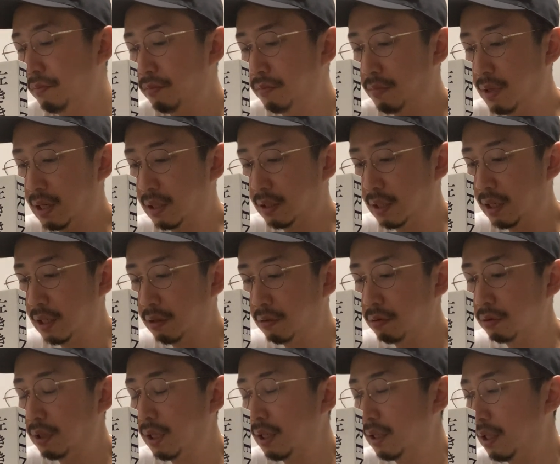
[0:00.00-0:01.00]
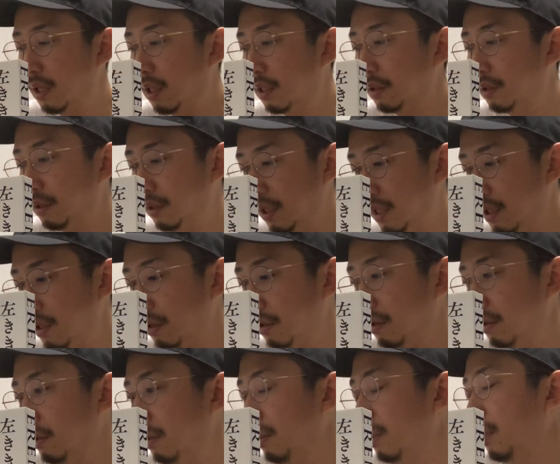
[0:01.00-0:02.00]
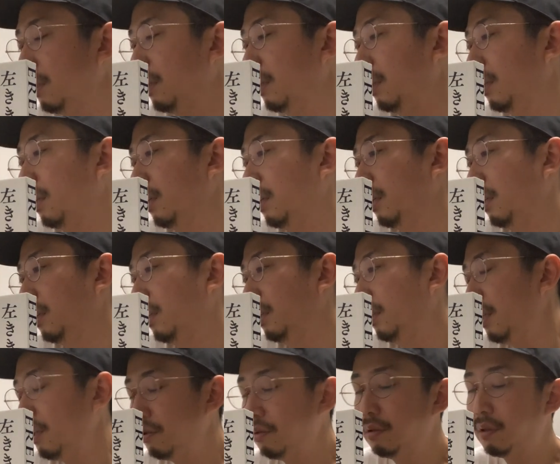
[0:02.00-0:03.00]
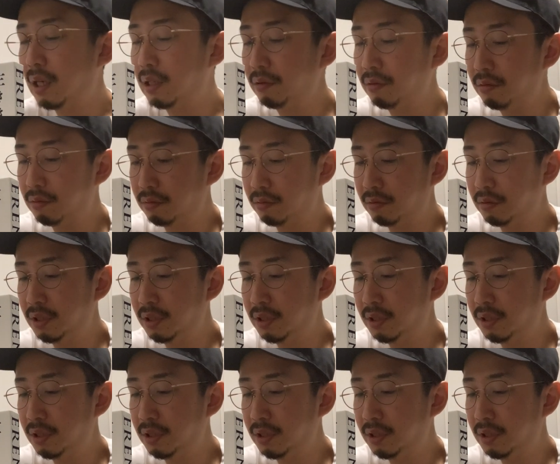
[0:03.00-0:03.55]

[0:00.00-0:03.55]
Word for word: まあ、回顧展があって、っていうあの